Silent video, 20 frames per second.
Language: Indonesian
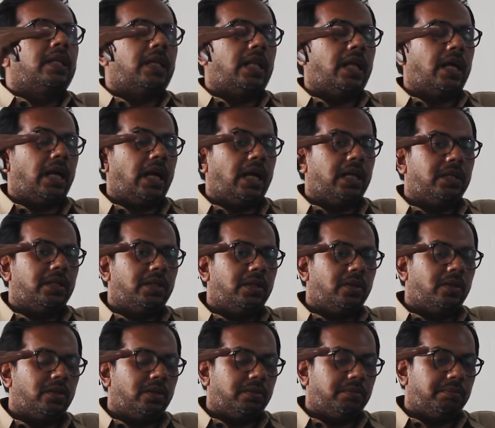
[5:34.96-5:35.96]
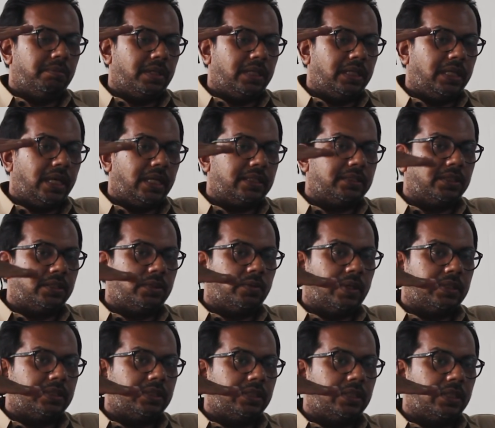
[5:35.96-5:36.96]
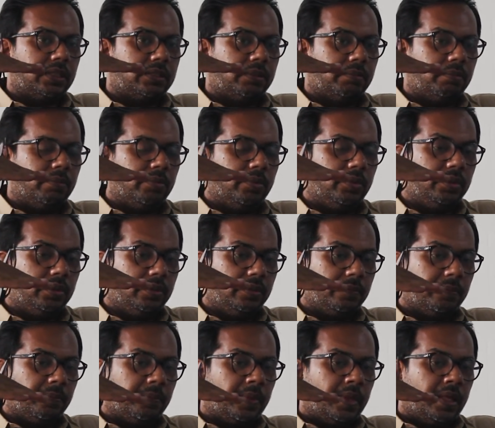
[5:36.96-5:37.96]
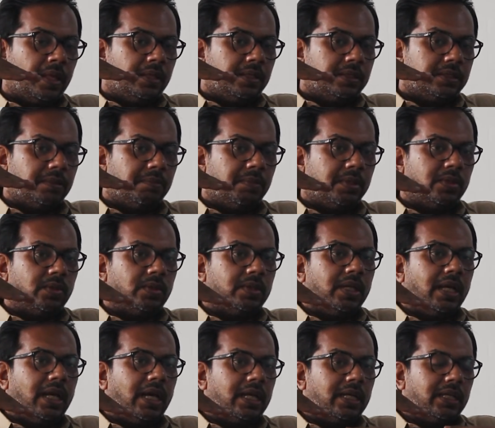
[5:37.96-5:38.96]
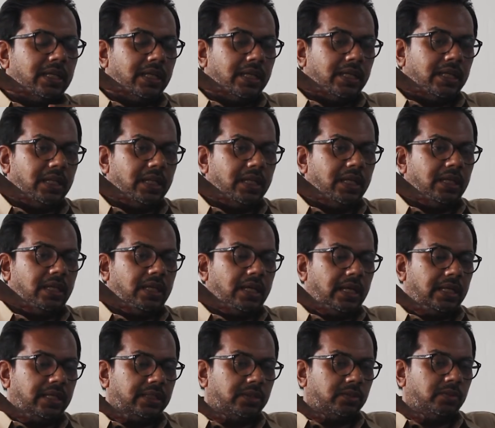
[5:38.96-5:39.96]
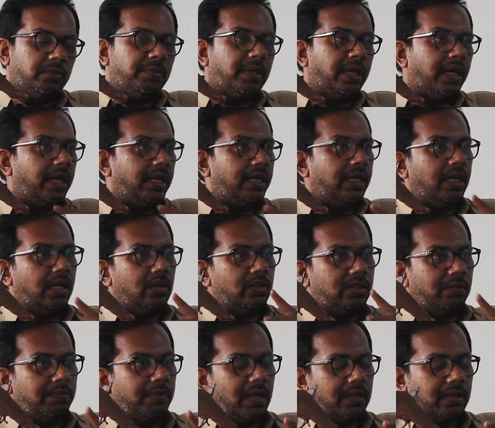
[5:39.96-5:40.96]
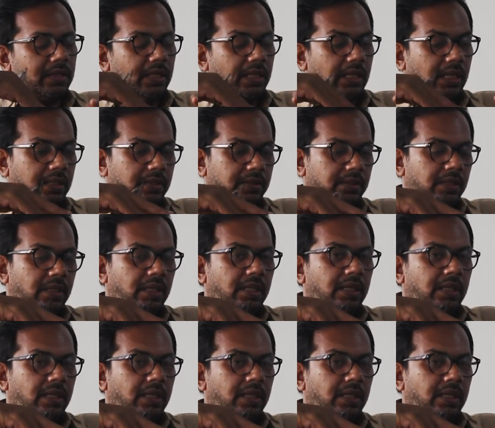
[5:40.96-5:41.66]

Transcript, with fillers: Nah kalau melihat situasi tersebut, sebetulnya hari ini ada sejumlah hal yang harus diperhatikan.